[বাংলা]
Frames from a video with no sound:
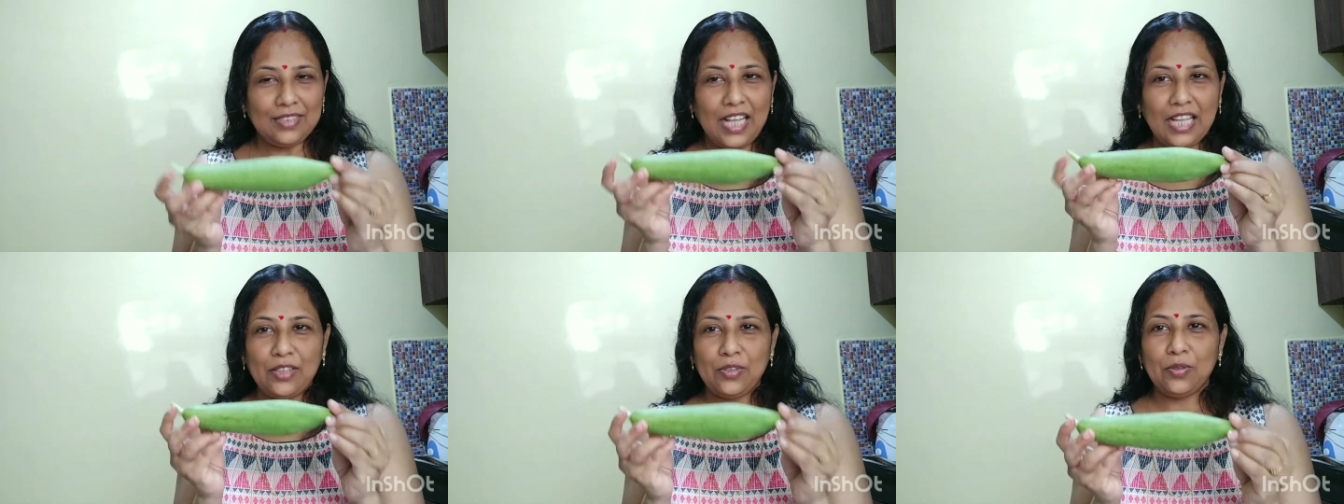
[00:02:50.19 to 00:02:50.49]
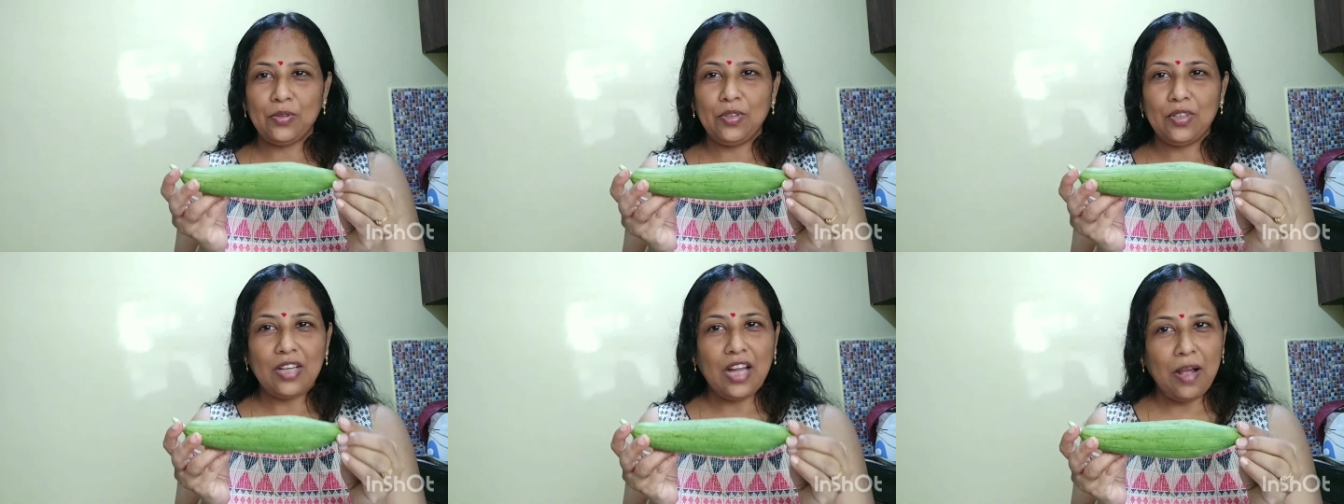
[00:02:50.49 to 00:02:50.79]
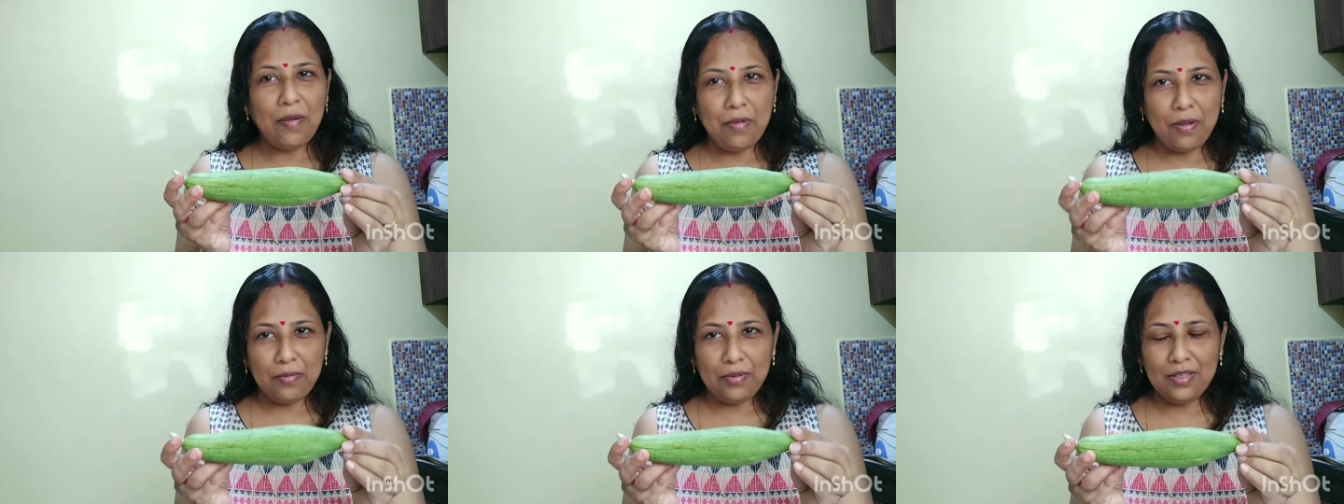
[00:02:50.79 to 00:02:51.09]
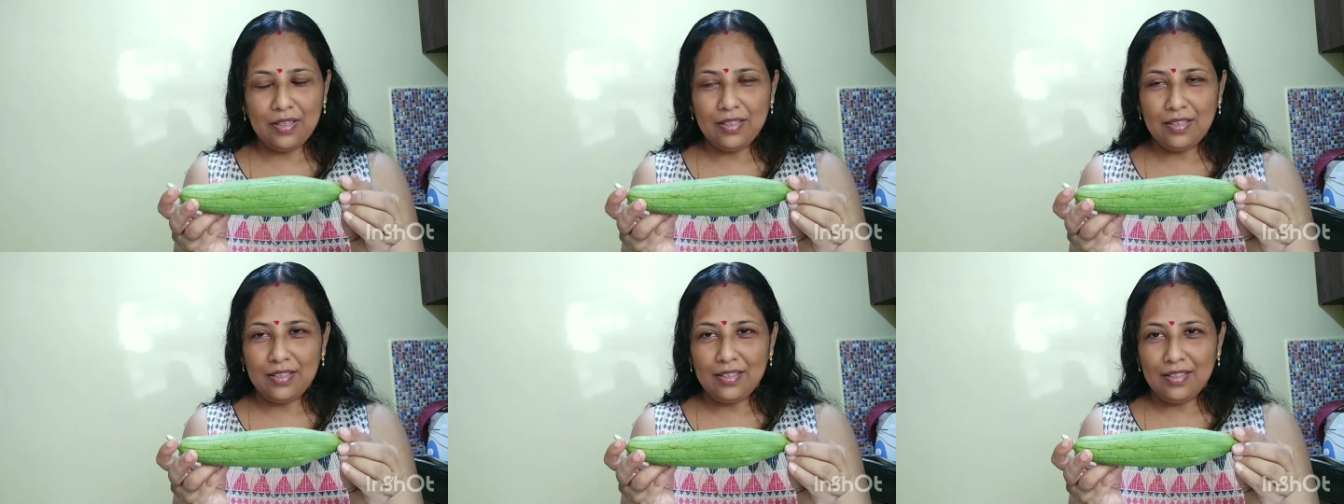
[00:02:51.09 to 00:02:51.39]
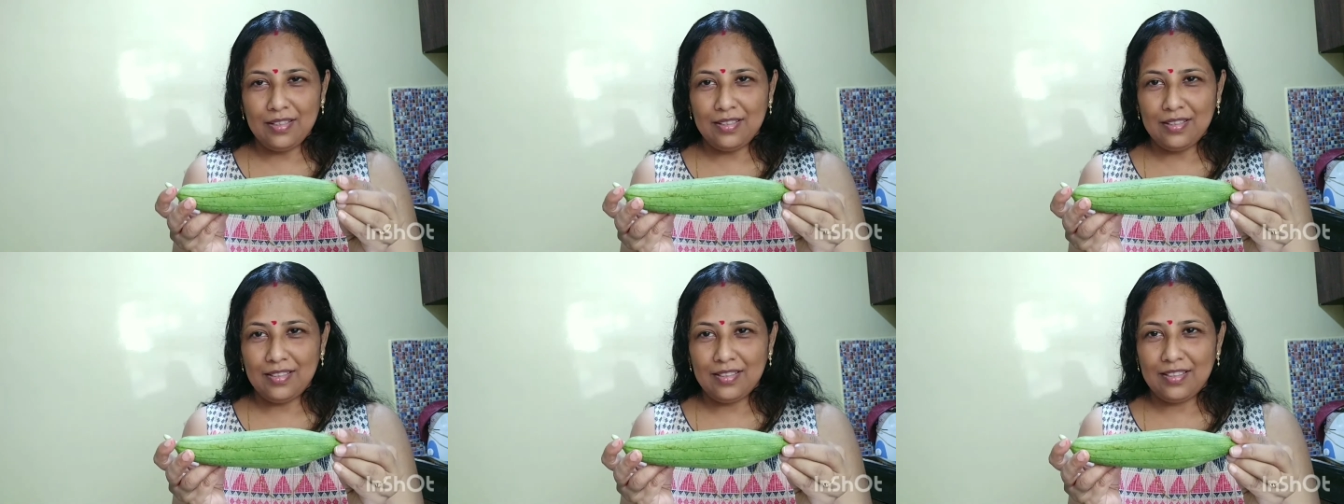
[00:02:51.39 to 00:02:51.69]
এতগুলো নাম আমি
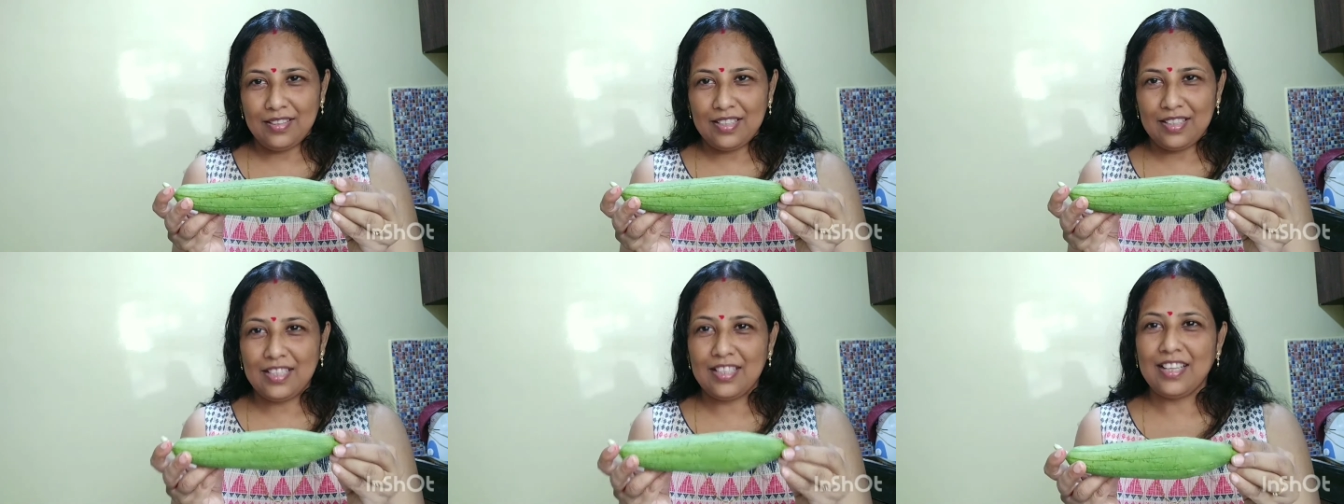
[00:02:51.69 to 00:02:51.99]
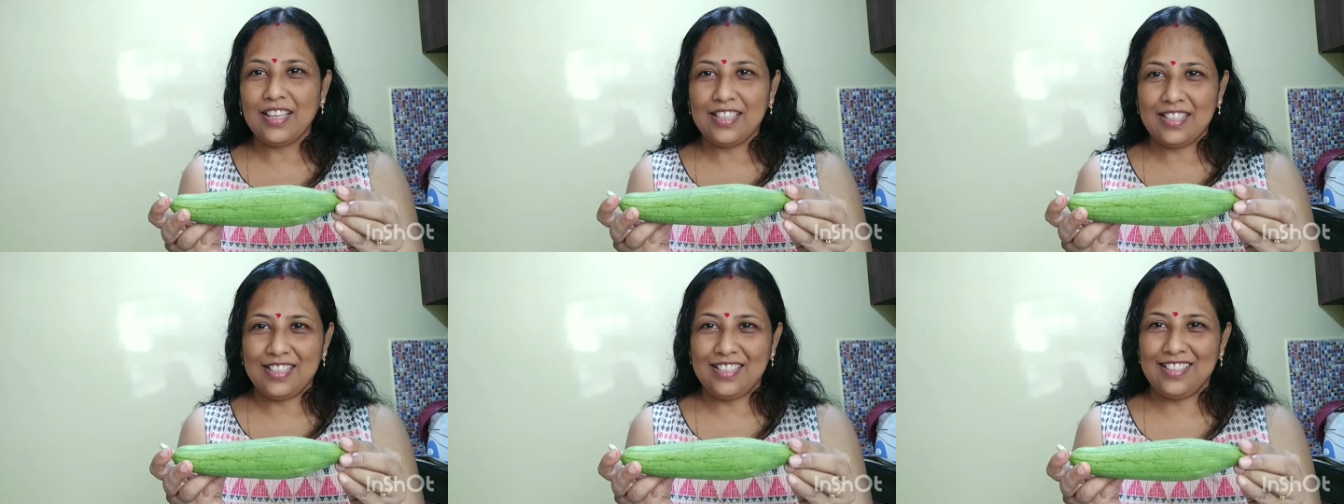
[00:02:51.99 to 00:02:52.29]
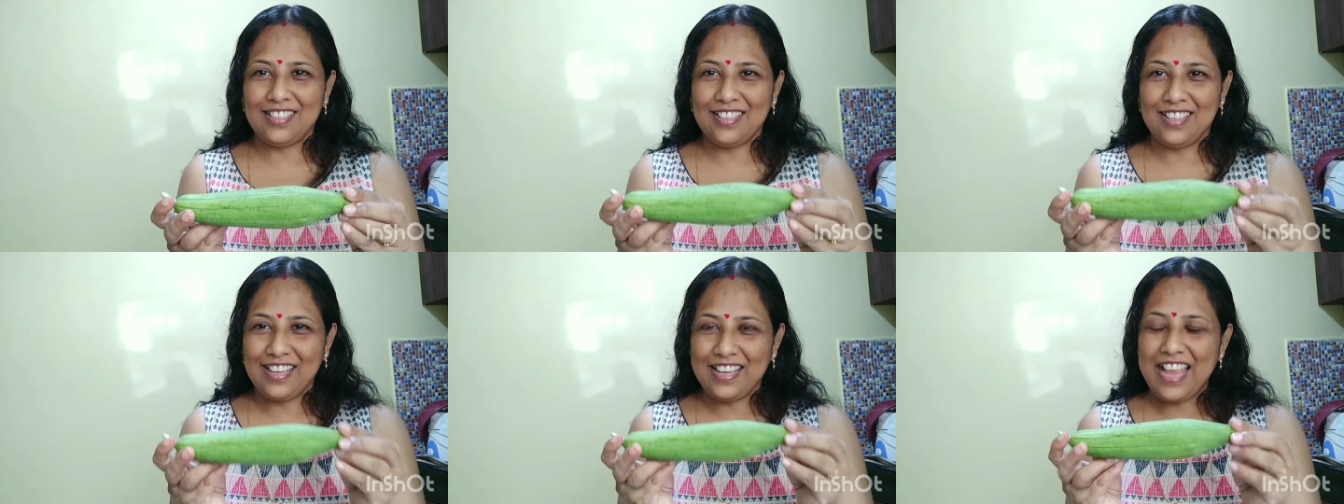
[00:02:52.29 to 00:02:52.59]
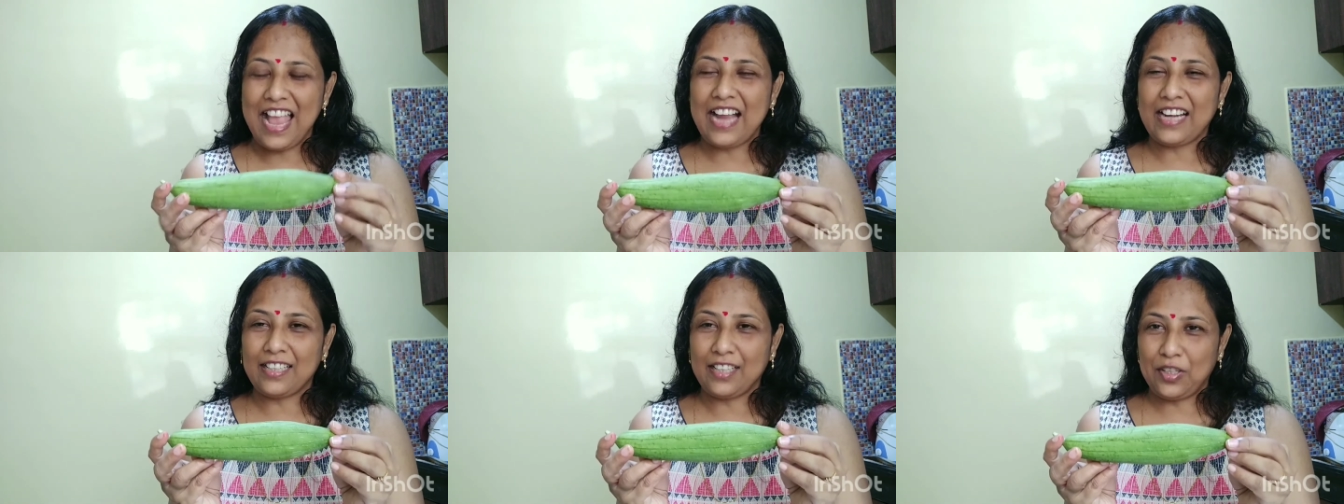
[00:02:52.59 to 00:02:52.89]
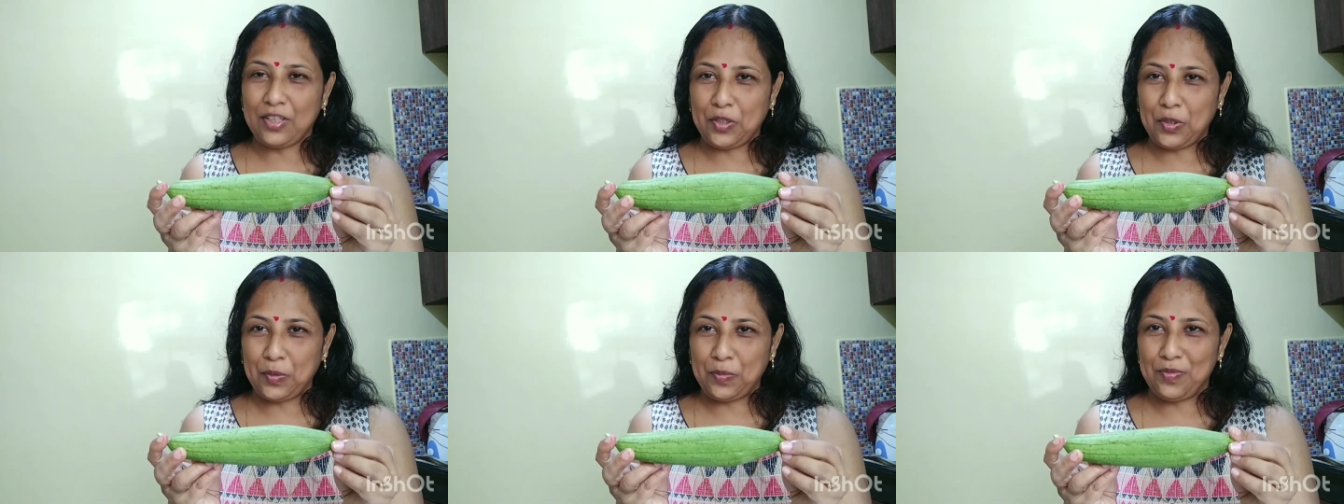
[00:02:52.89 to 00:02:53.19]
শিখেছি এই একটা
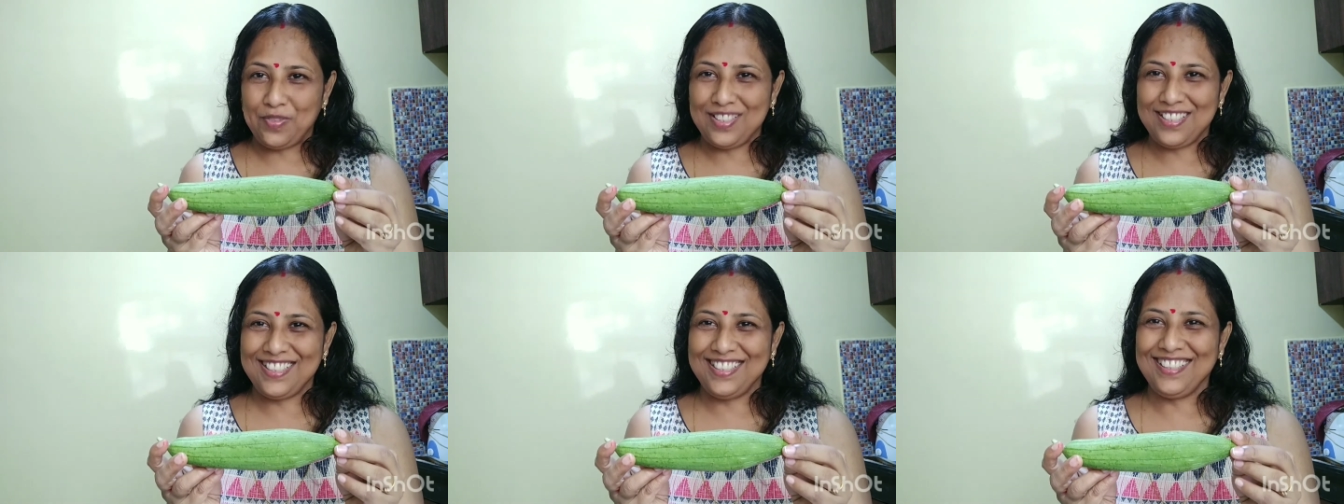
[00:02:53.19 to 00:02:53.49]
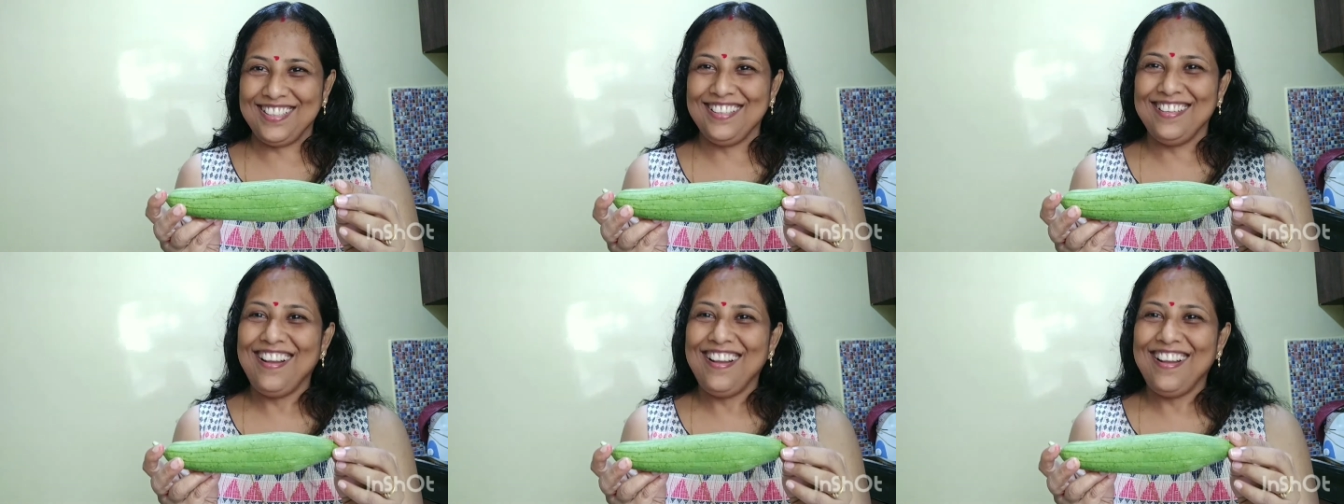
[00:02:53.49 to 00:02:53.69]
সবজির